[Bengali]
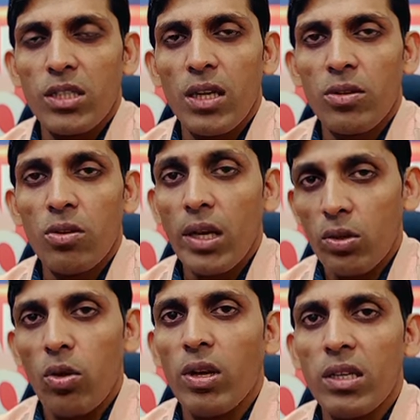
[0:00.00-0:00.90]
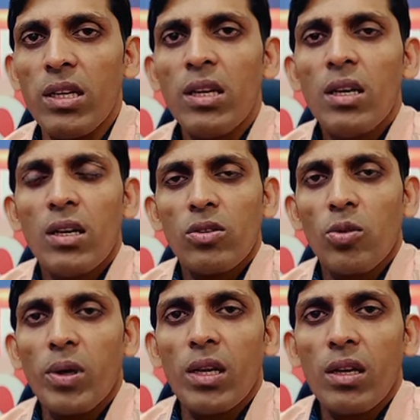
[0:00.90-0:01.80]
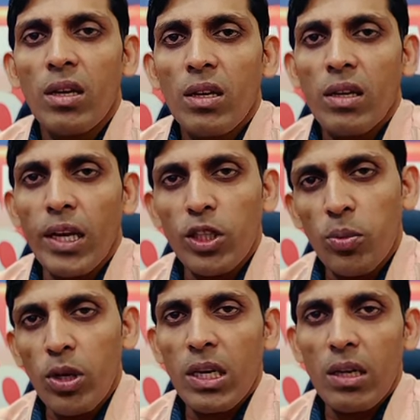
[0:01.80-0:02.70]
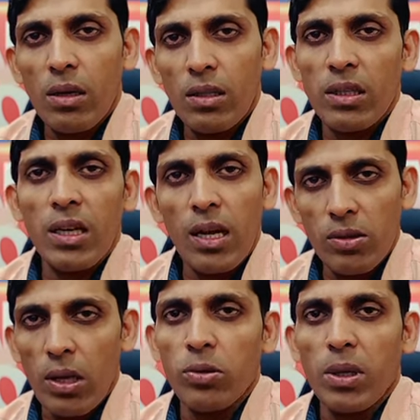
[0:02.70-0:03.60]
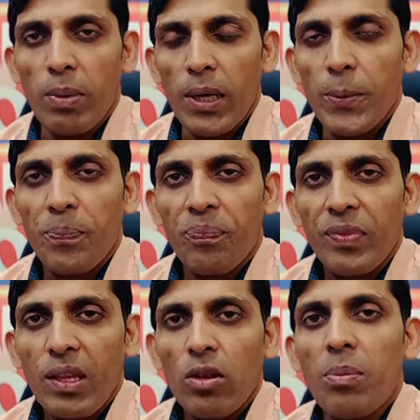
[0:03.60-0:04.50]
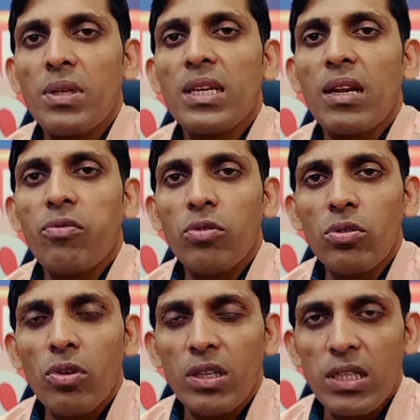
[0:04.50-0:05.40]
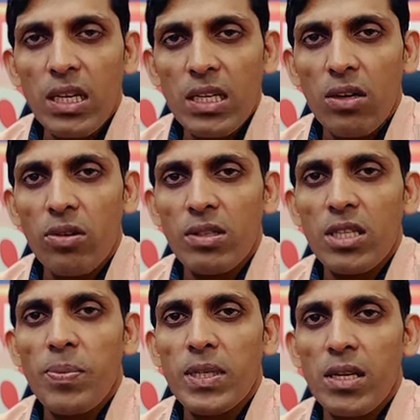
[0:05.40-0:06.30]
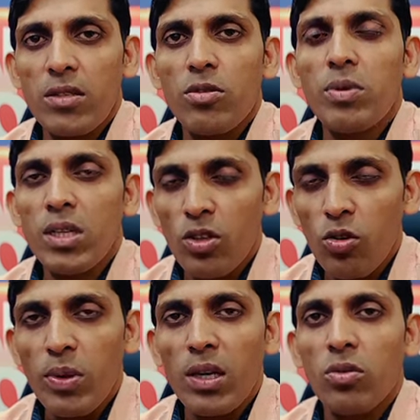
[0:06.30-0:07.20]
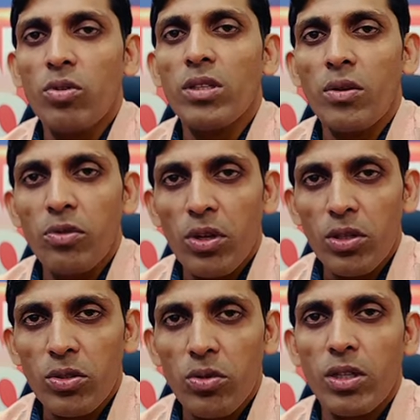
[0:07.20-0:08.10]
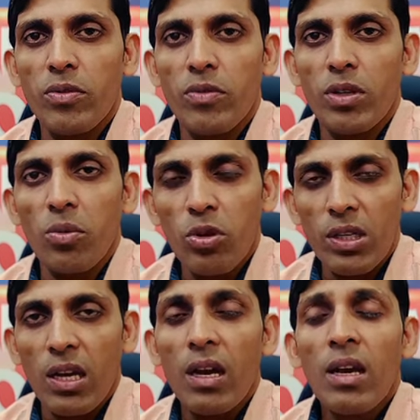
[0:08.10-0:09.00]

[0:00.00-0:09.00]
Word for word: সিদ্ধান্ত এখন হয়নি তবে লিখিত পরীক্ষার দিকে কিন্তু এগোতে পারে তো আপনারা যারা ফোন করে জিজ্ঞাসা করেন যে স্পেশাল এক্সিবিউ কী হবে কোন ইন্টারভিউ নেওয়ার জন্য ইন্টারভিউ নেব কিনা